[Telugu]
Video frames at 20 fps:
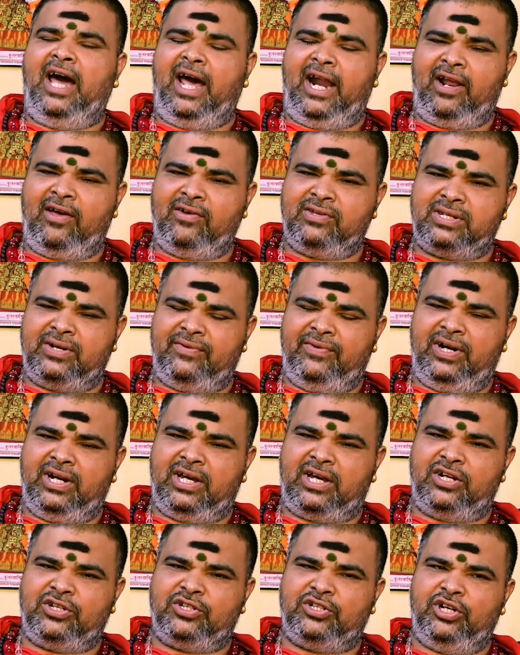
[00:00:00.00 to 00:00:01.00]
అనవసరమైన
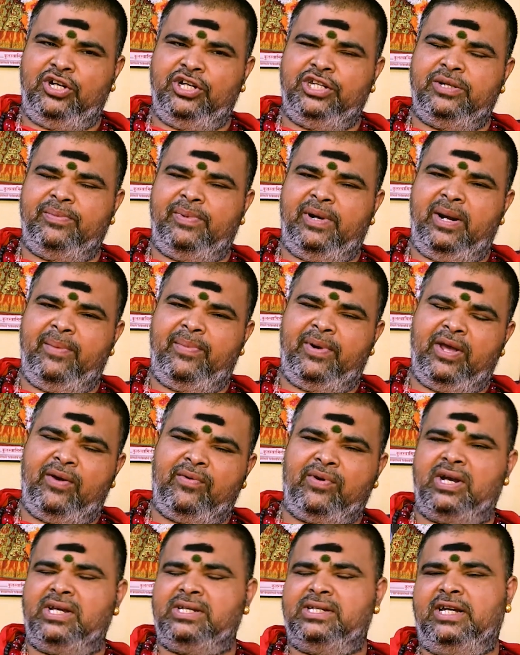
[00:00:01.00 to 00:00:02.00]
ఖర్చుల నుంచి బయటపడే
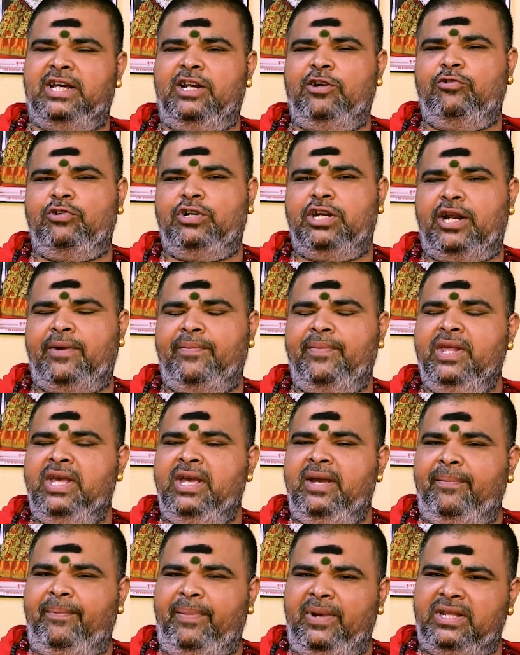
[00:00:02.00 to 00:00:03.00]
అవకాశం కలిగి ఉంటారు
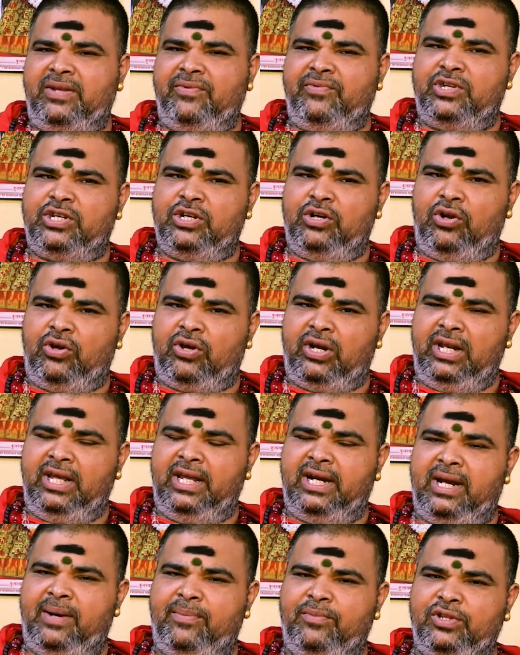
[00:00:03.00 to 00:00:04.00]
ప్రతి విషయంలో
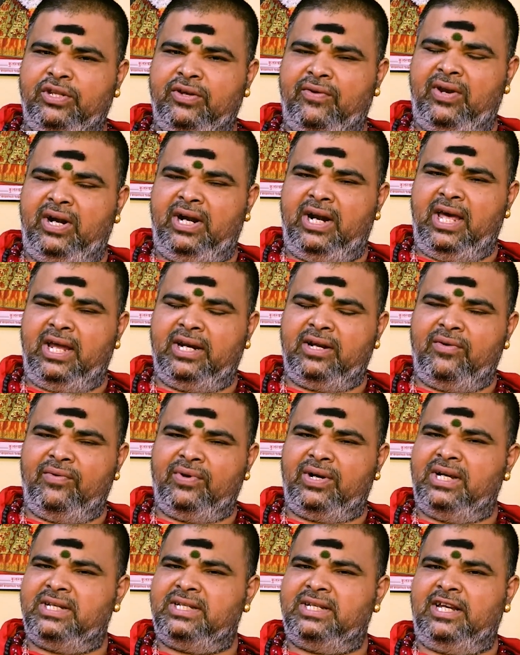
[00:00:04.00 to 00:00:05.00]
క్లియర్గా ముందుకు వెళ్ళడానికి
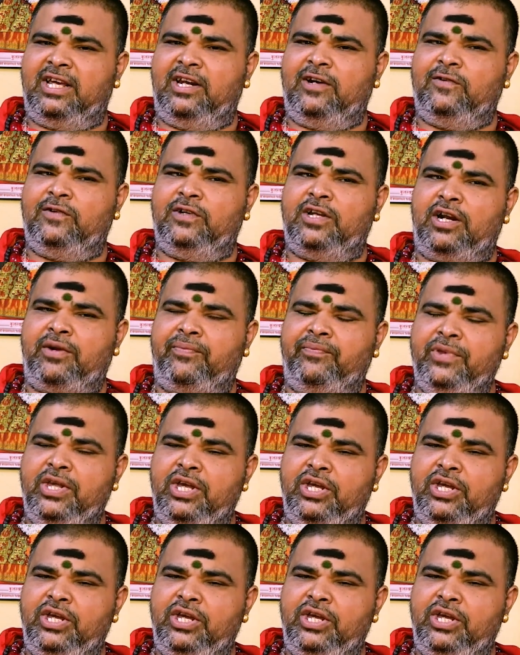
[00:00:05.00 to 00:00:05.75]
అవకాశం కలిగి ఉంటారు